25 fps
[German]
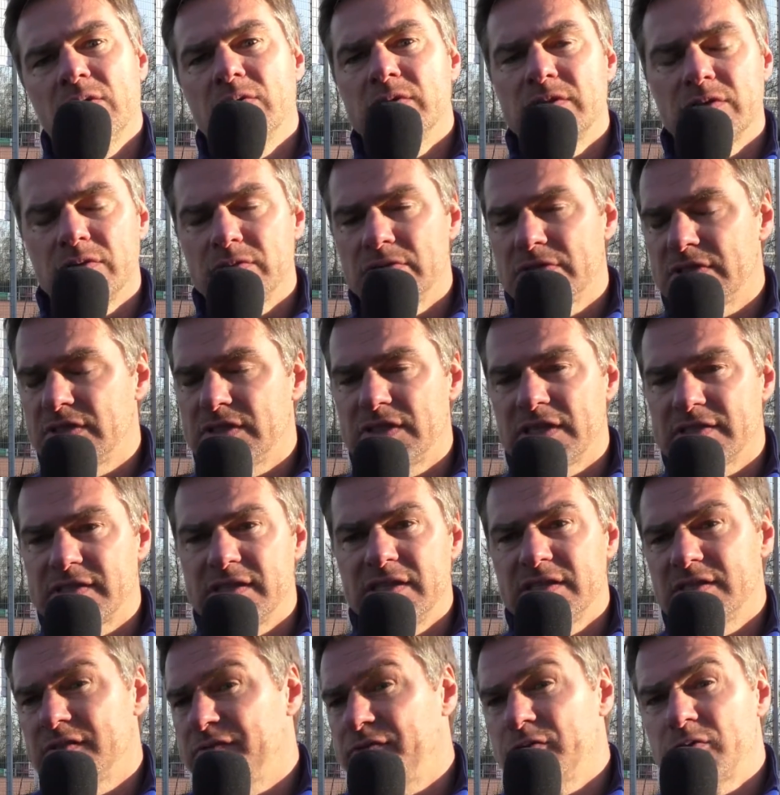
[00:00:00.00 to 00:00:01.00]
und, und das
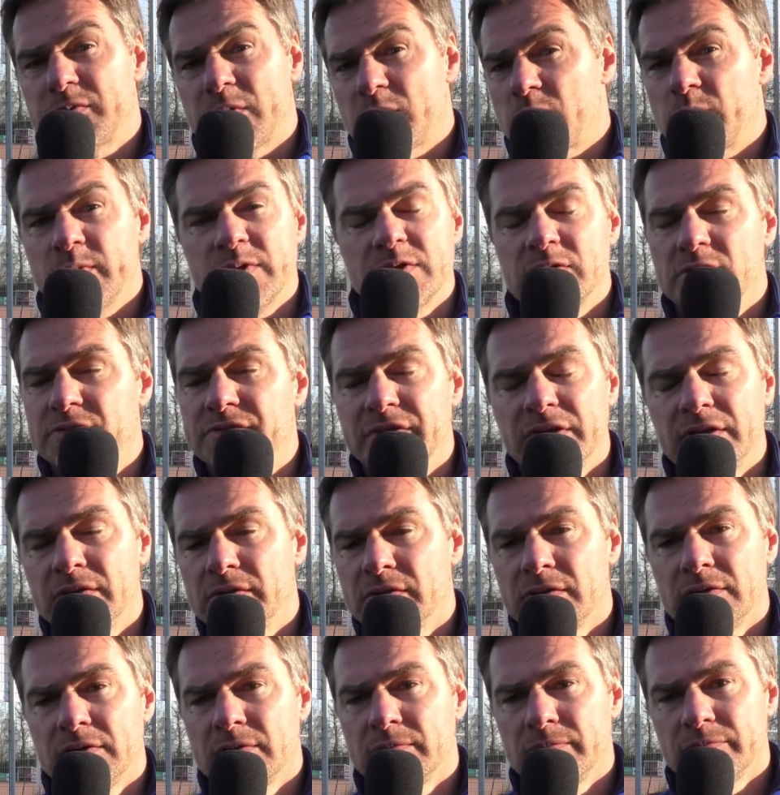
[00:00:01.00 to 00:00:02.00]
nächste Fußballspiel zu gewinnen gewinnen.
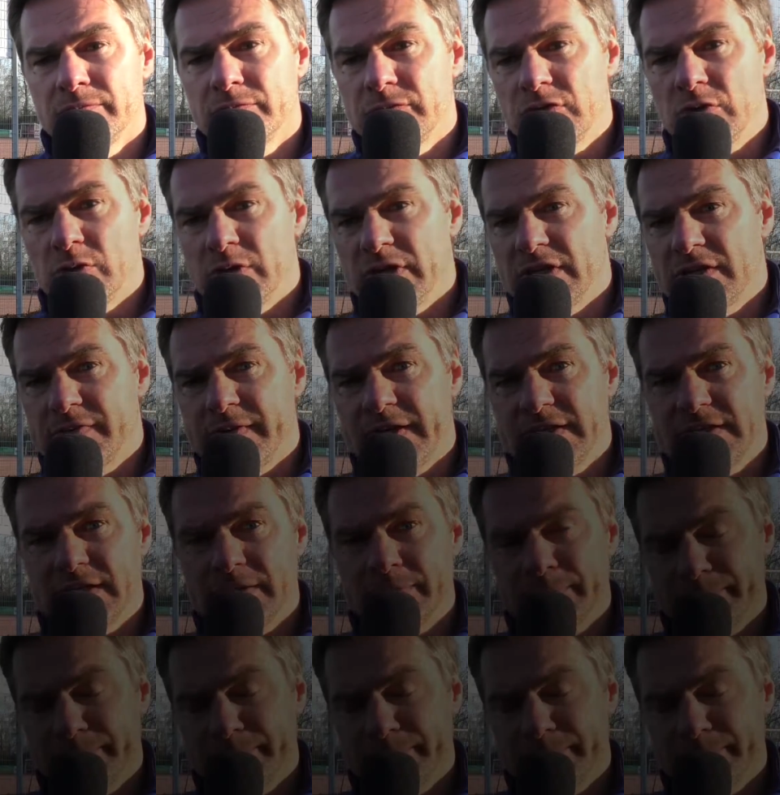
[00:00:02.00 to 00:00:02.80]
So geht's weiter.